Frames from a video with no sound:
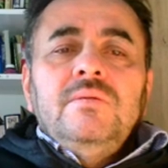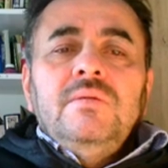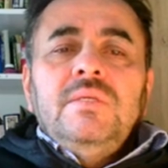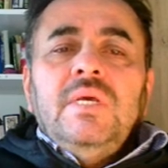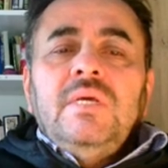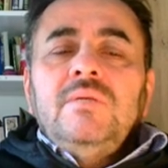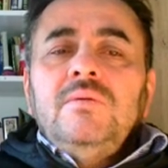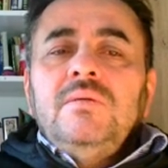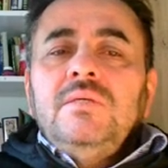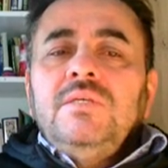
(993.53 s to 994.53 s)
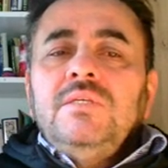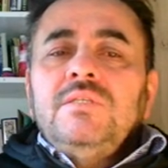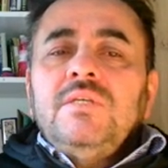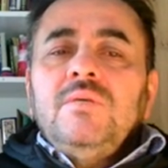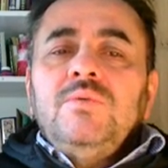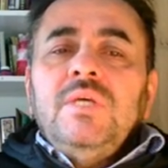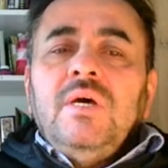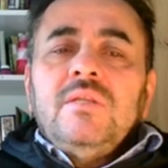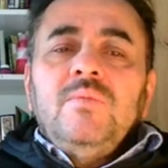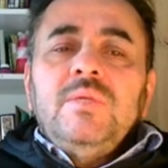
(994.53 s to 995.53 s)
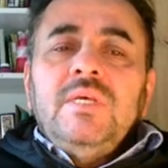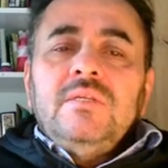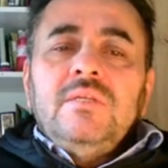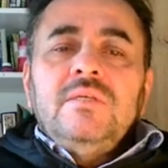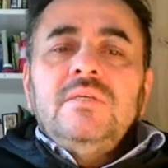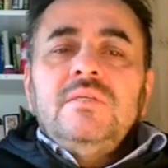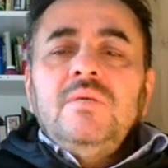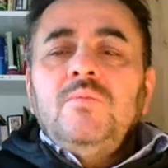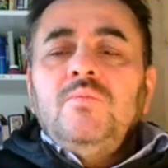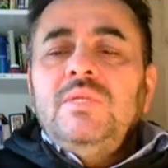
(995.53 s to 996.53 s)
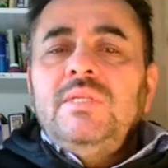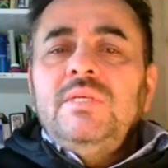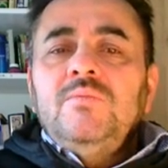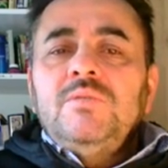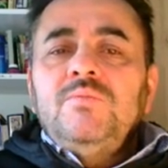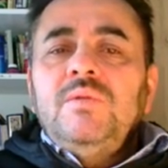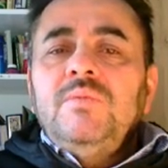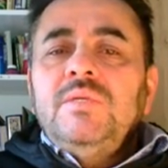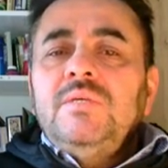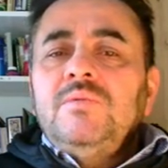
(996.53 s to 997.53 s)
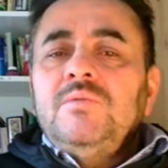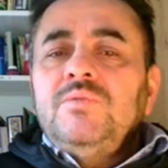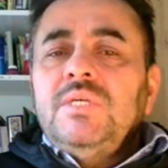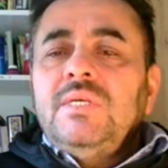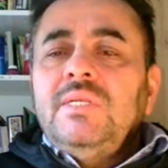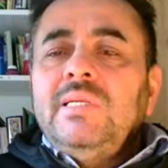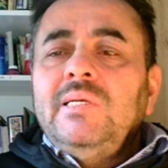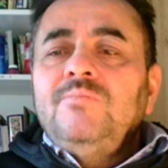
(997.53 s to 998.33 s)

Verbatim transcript: Yani ikinci tabi yardım eder dedik değil mi? Bildiğimiz, bilmediğimiz bir şekilde.